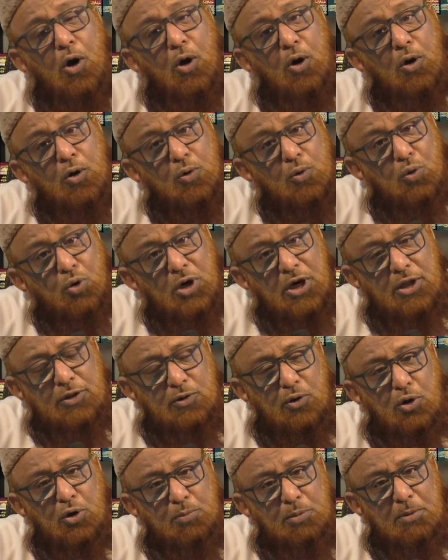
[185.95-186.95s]
और खुले
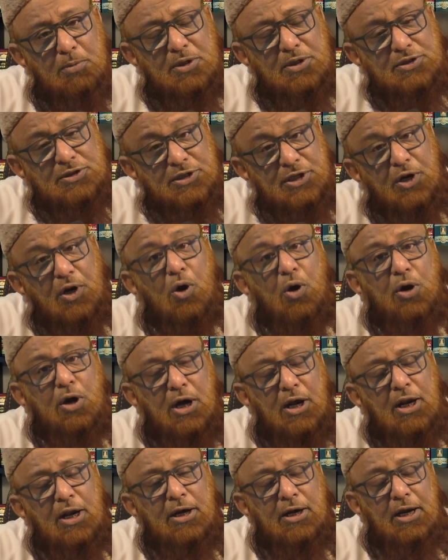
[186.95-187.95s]
तौर पर भी सिर और
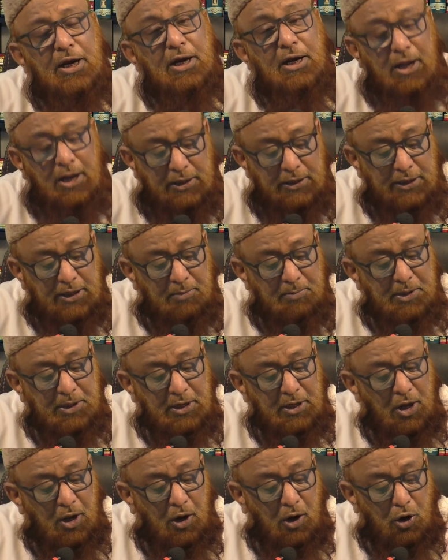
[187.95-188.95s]
आलन एलानिया
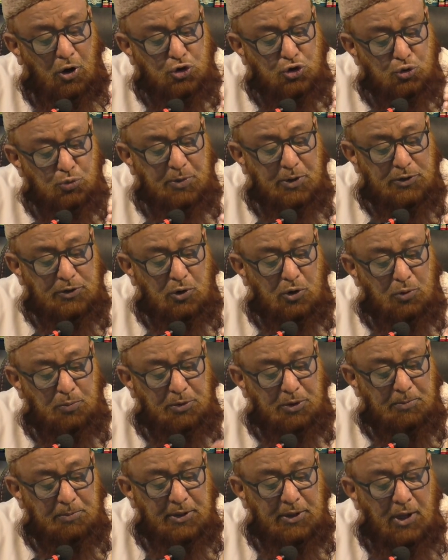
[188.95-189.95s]
भी और छुपे तौर
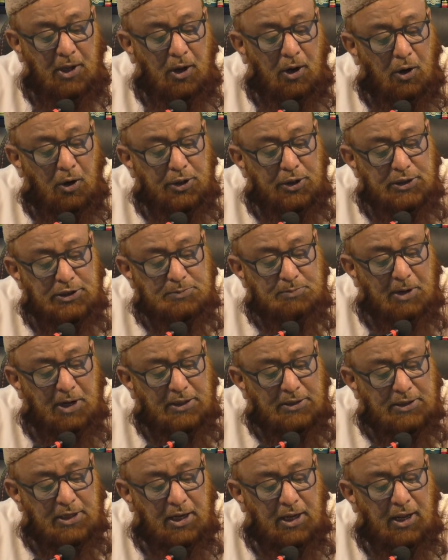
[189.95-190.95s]
पर भी और इस
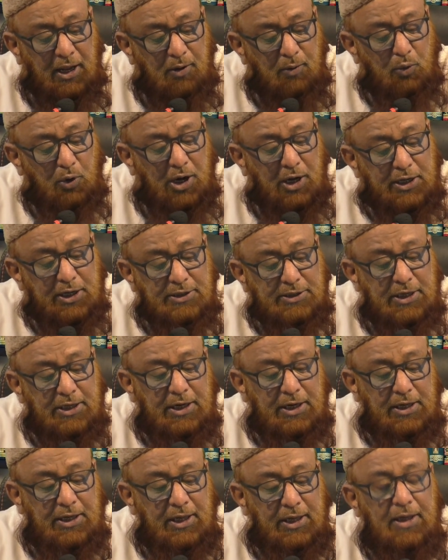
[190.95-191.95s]
बात का वो अकीदा
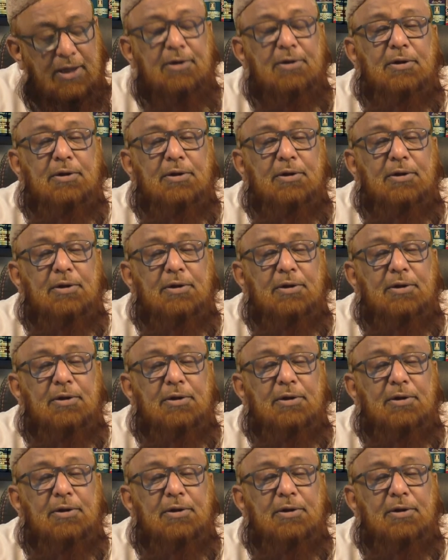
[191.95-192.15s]
रखे